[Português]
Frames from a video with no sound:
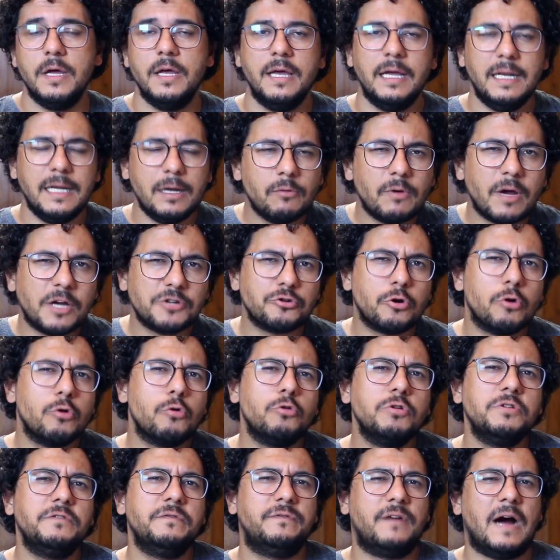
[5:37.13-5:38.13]
Ele é um cachorro
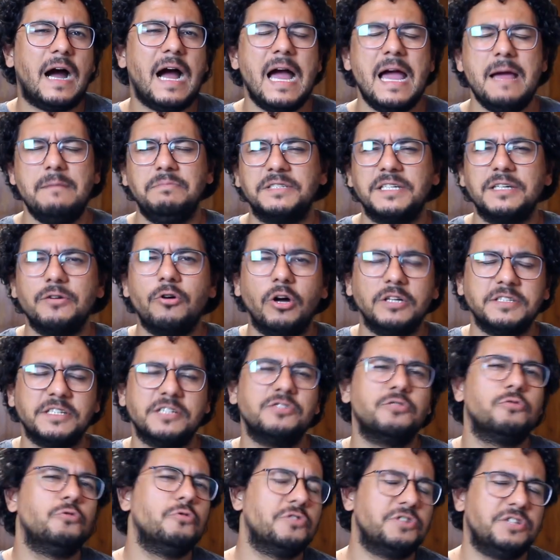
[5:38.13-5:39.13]
good vibes, que gosta
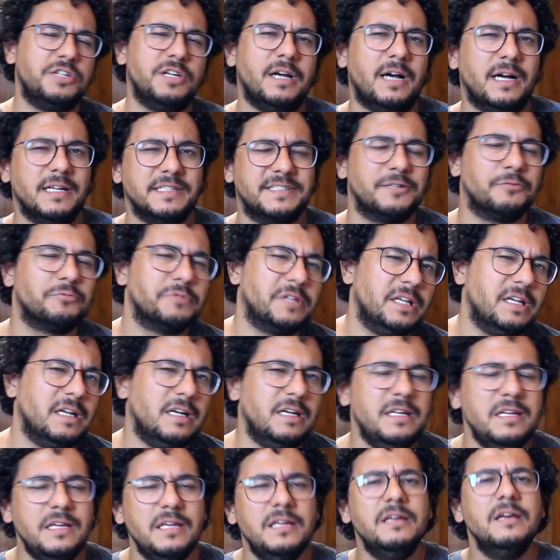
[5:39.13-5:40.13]
de curtir a ração dele
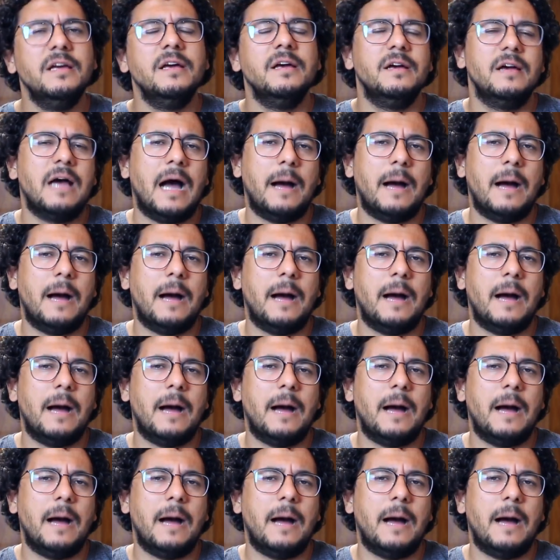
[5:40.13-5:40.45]
ali,